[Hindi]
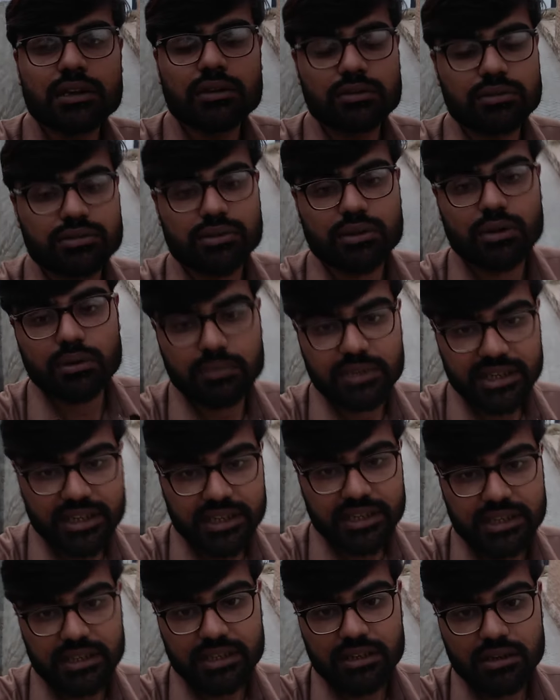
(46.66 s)
कुछ
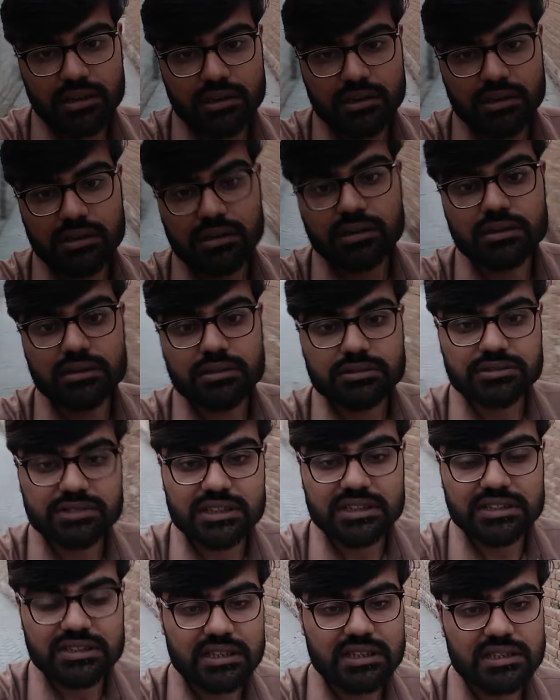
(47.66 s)
कॉमेडी और
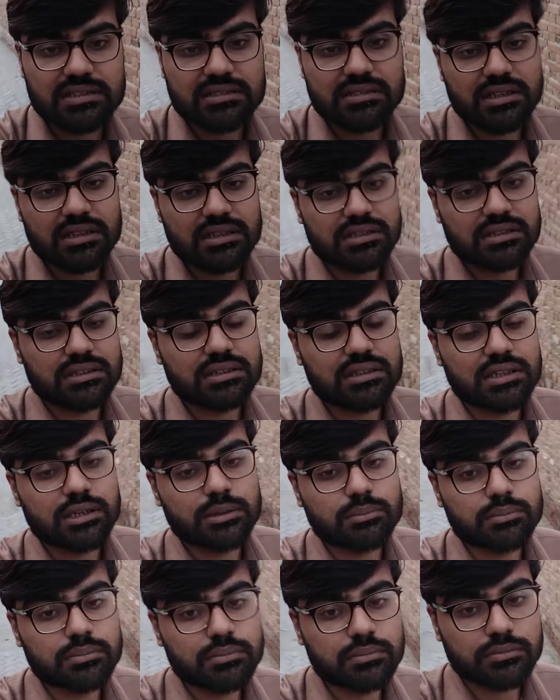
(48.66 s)
उसके साथ साथ
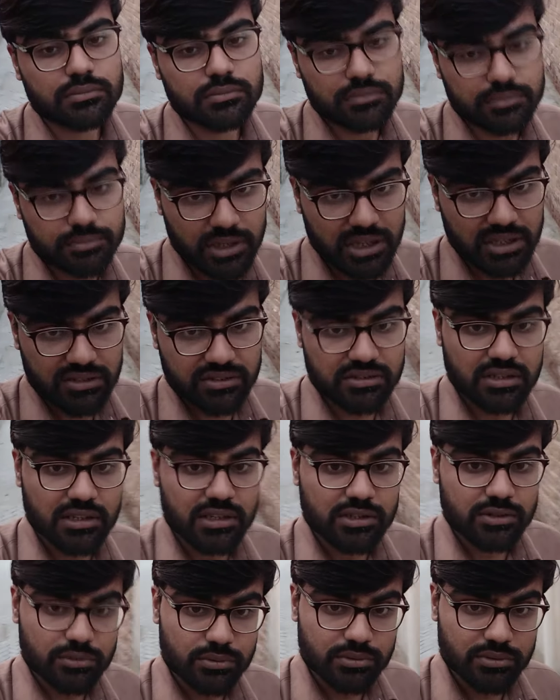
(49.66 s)
हम
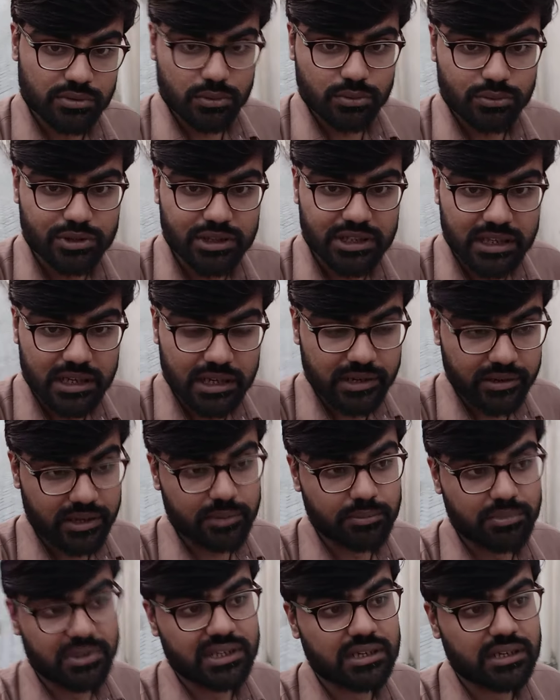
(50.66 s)
पाकिस्तान टू सऊदी
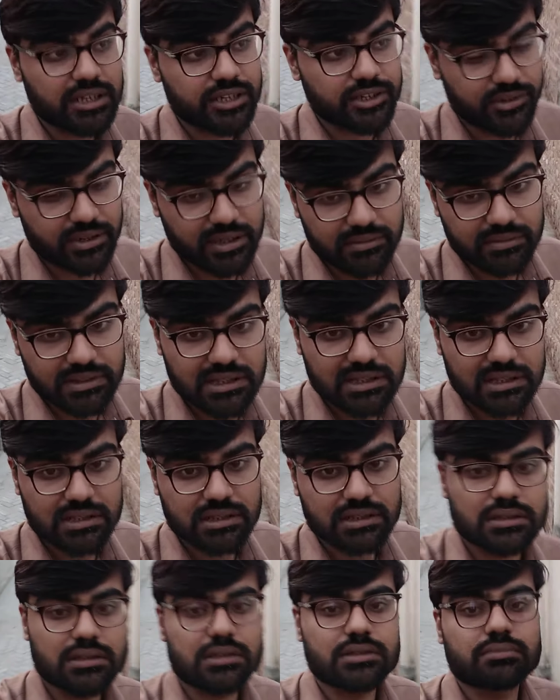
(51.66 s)
अरेबिया ट्रैवल
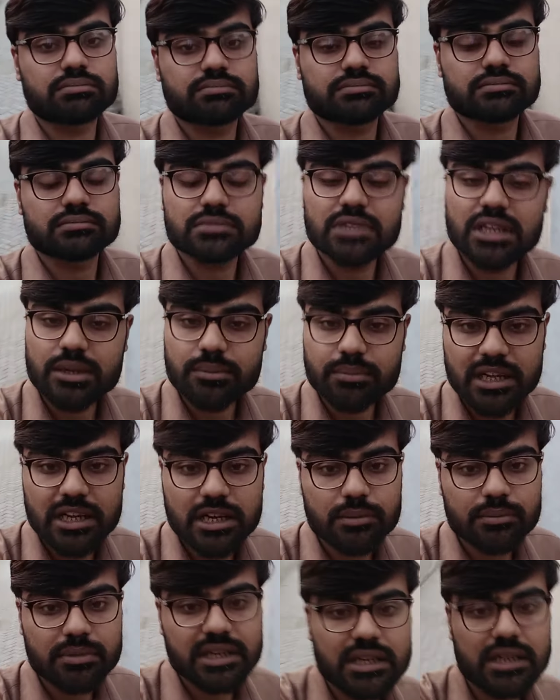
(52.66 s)
के
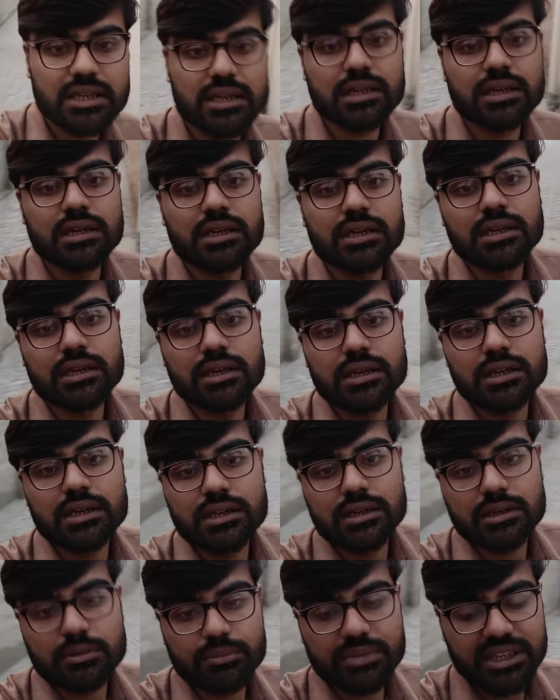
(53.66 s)
बारे में
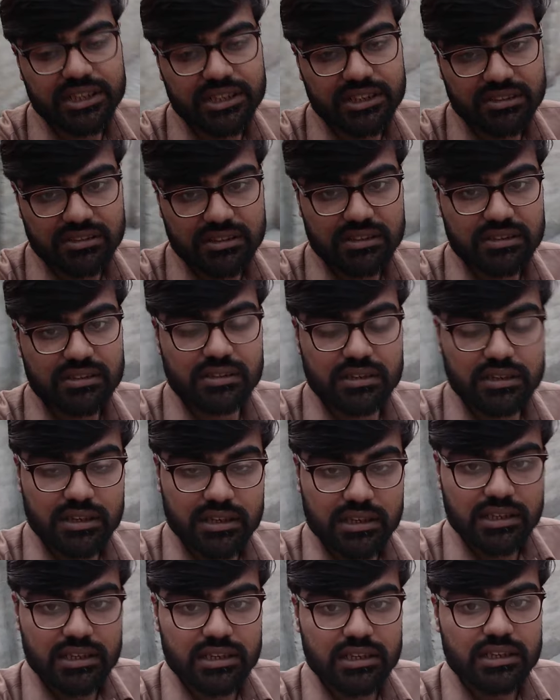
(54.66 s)
भी डिस्कस
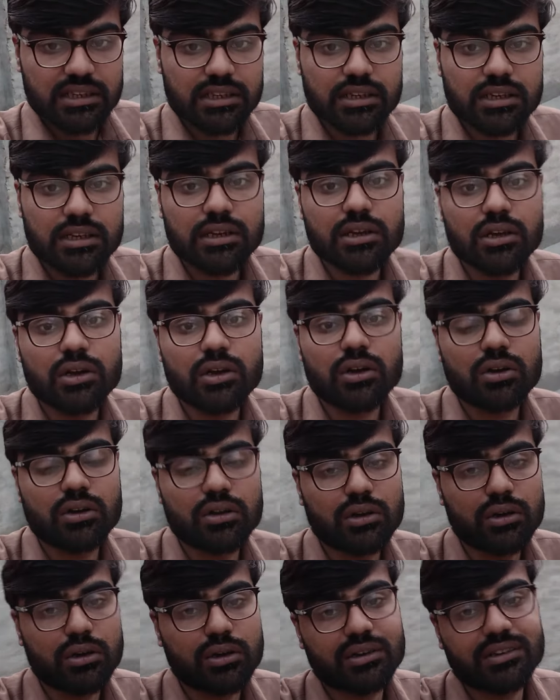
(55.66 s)
करेंगे
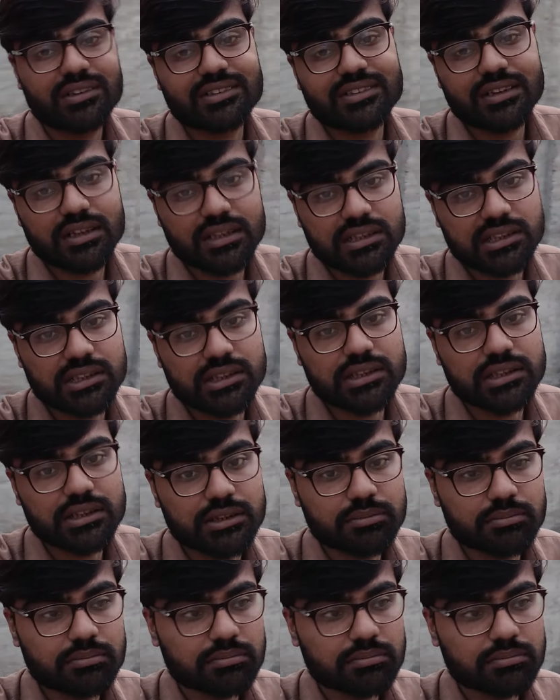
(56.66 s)
और साथ ही